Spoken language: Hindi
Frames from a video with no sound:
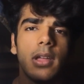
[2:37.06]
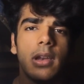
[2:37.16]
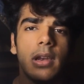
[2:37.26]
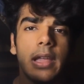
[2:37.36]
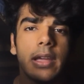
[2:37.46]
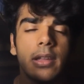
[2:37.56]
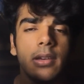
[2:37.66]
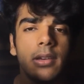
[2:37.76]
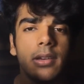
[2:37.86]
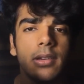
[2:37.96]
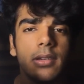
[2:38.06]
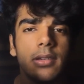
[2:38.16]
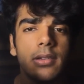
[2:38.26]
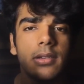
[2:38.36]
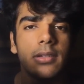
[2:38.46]
लेकिन
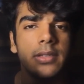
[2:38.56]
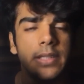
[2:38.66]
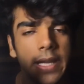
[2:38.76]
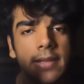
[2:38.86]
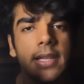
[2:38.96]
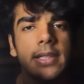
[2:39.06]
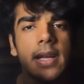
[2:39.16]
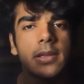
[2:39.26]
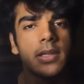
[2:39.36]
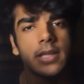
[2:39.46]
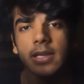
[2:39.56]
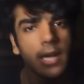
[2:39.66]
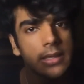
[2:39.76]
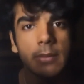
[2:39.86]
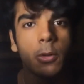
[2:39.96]
देखते ही देखते दिन
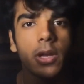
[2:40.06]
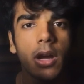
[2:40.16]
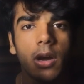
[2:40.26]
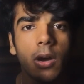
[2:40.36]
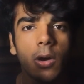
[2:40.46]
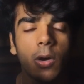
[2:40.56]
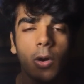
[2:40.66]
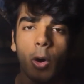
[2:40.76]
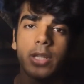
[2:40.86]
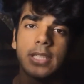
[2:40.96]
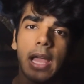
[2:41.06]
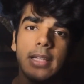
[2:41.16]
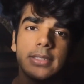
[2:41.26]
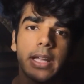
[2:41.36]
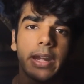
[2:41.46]
खत्म हो गया और
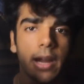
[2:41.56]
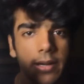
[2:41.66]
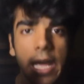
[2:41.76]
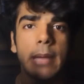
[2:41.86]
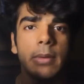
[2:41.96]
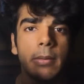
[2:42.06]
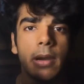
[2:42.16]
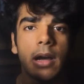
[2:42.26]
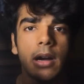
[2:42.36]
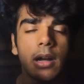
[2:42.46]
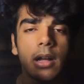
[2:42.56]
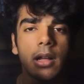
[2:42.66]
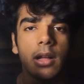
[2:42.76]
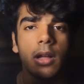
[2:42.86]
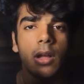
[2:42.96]
चैलेंज करने का टाइम नहीं मिला
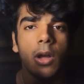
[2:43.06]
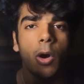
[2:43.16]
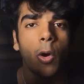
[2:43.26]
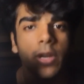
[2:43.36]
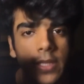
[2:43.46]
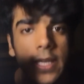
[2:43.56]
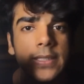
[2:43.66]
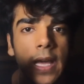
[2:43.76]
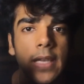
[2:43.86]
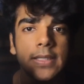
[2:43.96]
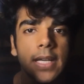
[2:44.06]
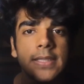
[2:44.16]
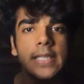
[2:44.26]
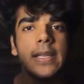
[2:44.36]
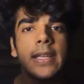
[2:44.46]
और ये चैलेंज का
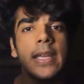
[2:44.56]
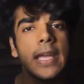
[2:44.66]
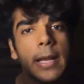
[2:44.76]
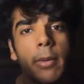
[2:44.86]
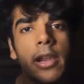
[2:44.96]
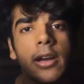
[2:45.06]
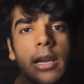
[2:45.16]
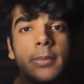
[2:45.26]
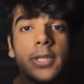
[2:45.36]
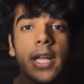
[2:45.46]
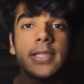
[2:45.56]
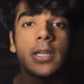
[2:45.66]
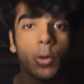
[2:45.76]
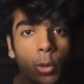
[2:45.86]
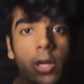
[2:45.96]
सीन है कि एक बार अगर आप चेयर
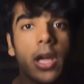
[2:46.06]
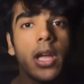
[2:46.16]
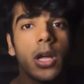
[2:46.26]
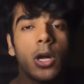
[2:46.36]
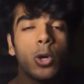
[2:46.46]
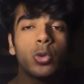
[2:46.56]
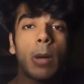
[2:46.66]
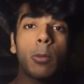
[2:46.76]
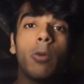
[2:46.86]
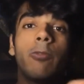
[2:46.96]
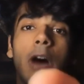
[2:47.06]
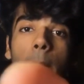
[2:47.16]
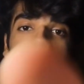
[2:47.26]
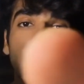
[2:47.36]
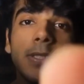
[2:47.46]
से उठ गए तो आपको
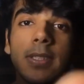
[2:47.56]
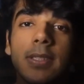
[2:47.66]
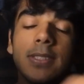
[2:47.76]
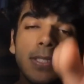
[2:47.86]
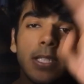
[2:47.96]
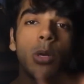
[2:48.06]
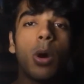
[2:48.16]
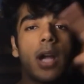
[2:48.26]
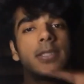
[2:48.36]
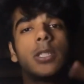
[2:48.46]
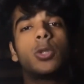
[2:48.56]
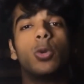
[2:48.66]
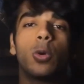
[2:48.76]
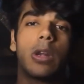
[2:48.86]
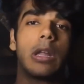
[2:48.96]
वापस ज़ीरो आवर से
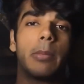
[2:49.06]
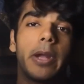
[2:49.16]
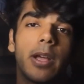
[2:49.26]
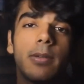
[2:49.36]
शुरू करना पड़ेगा